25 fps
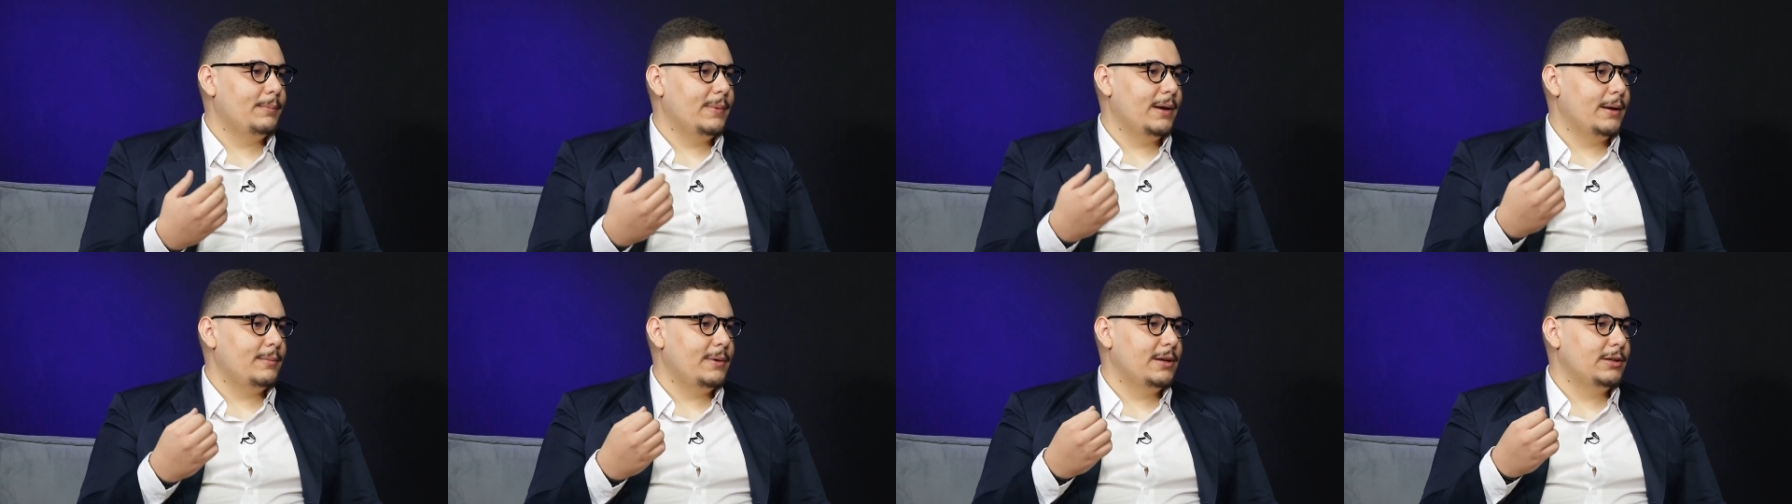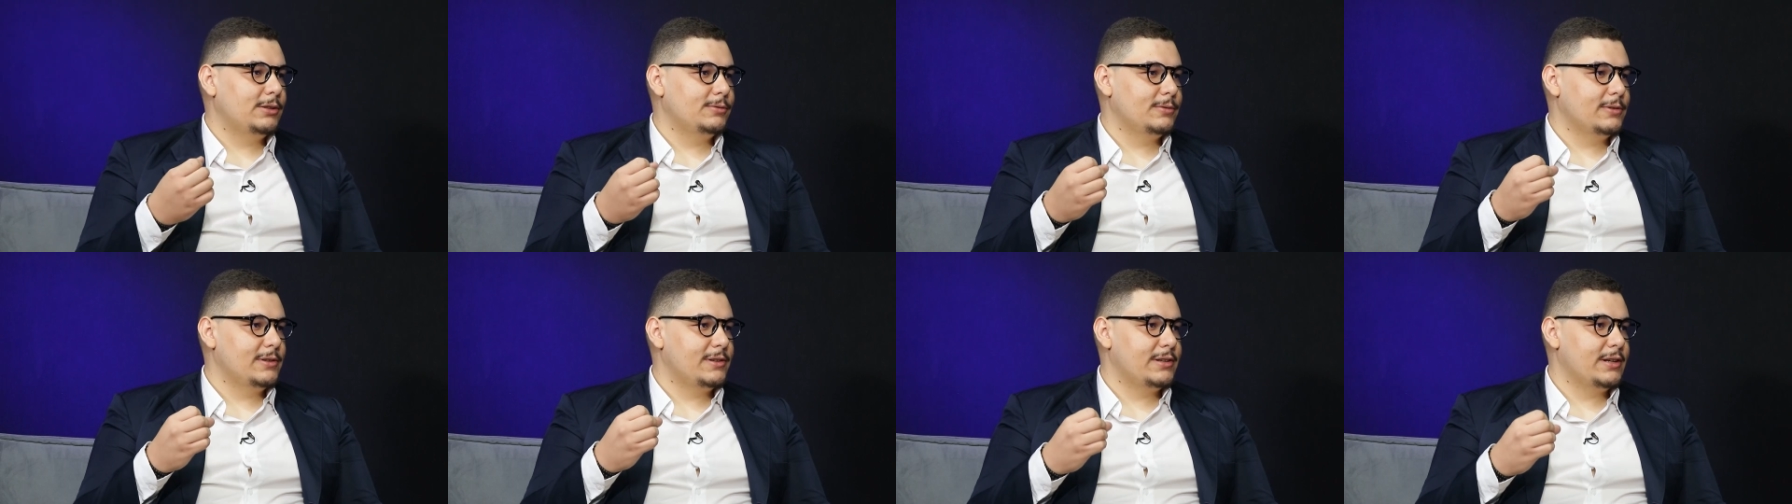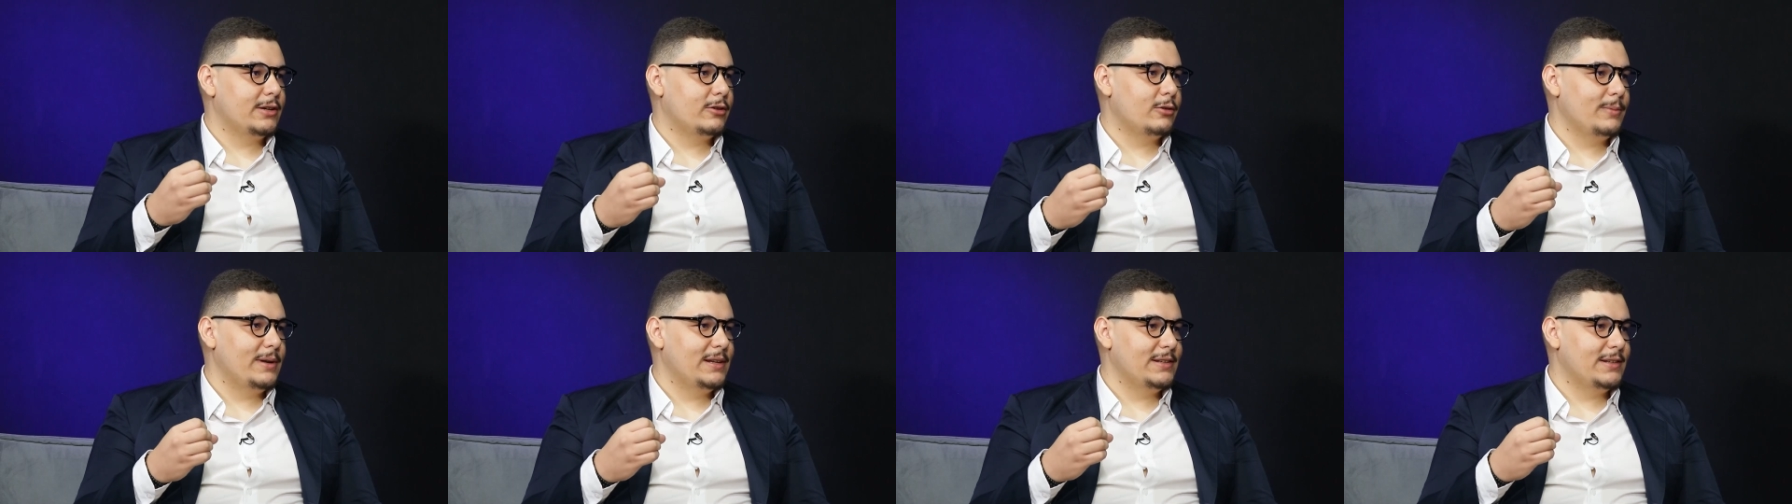permite
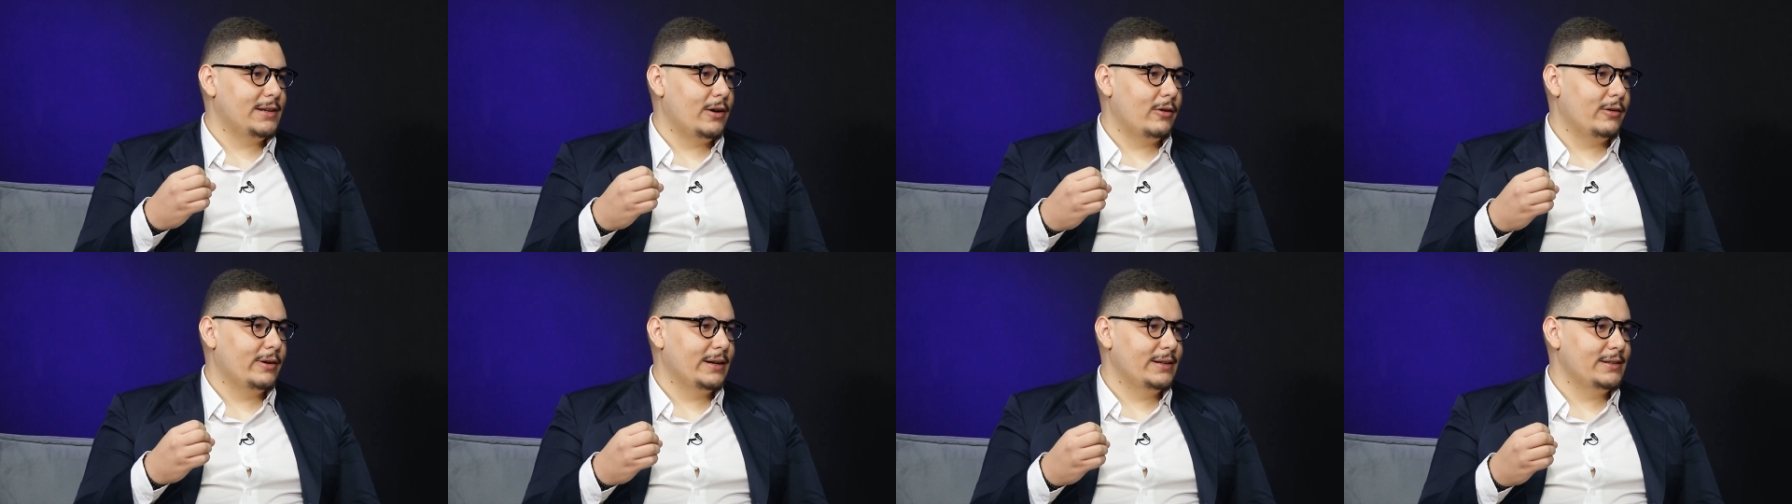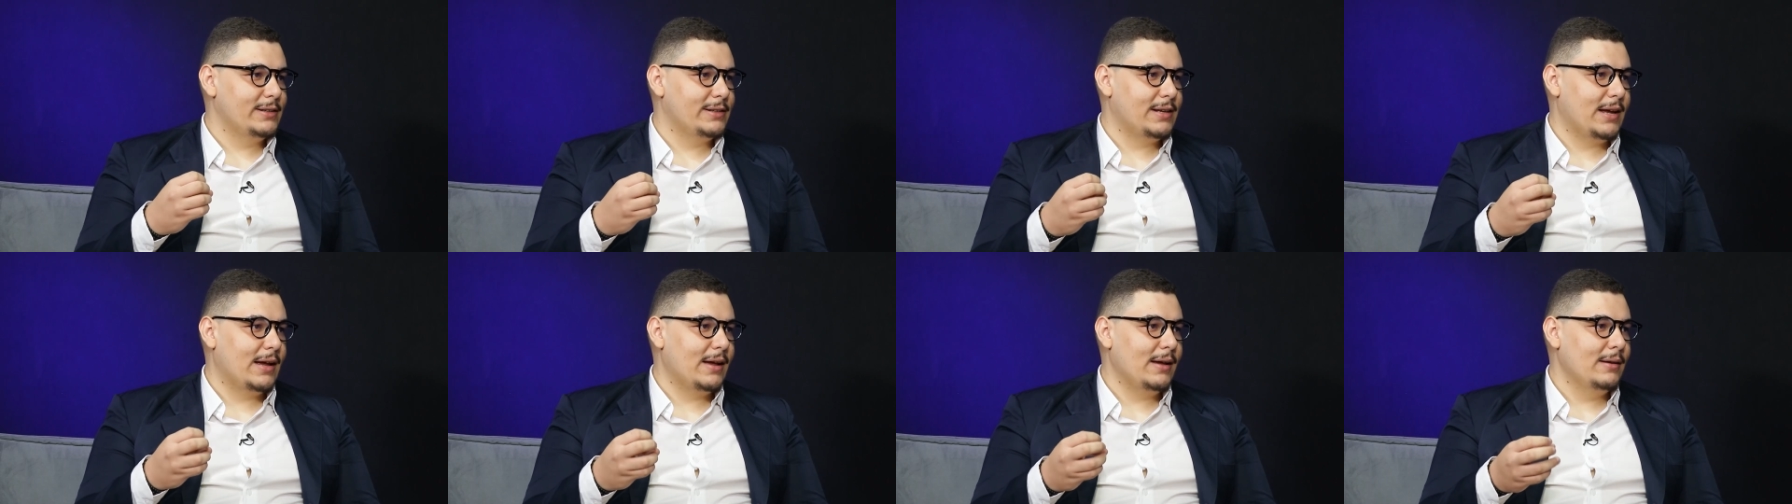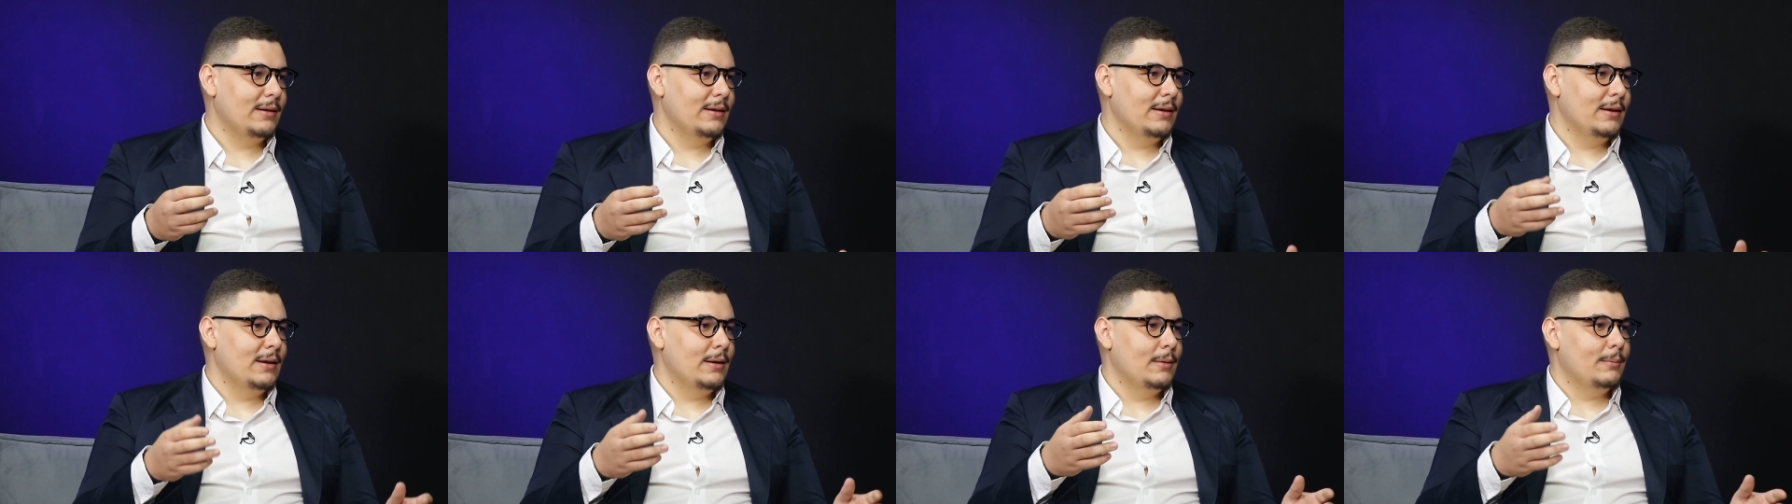você começar a
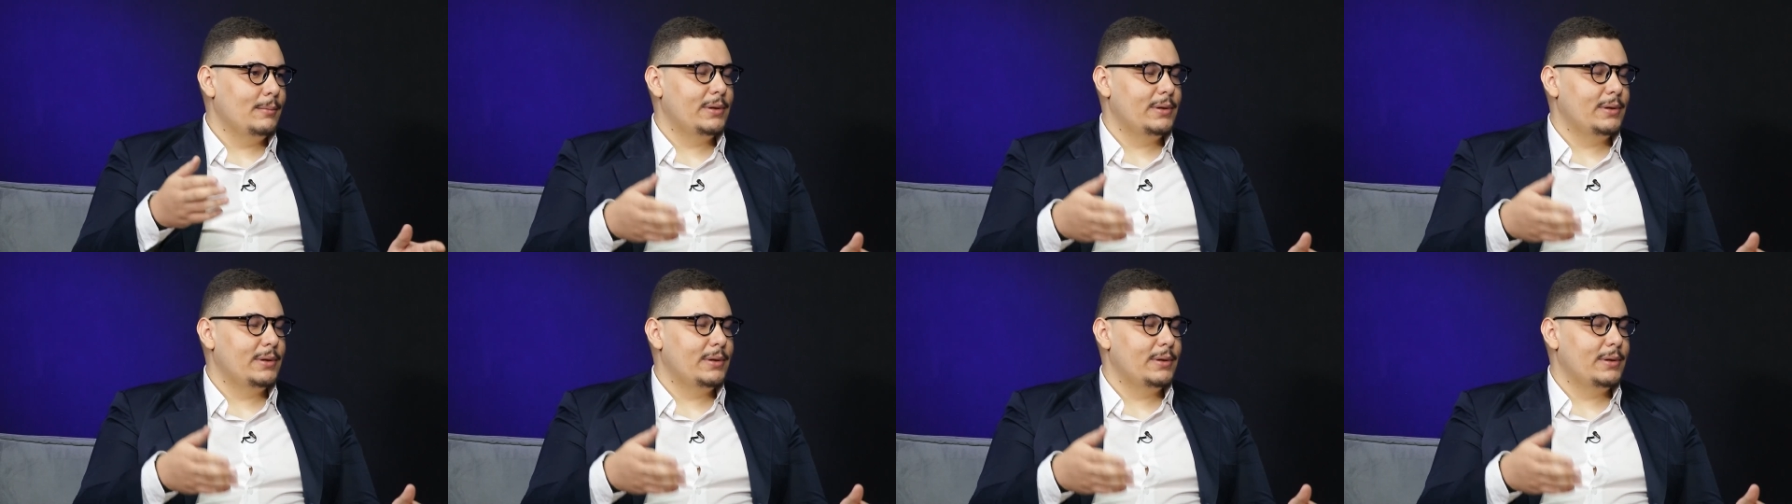alcançar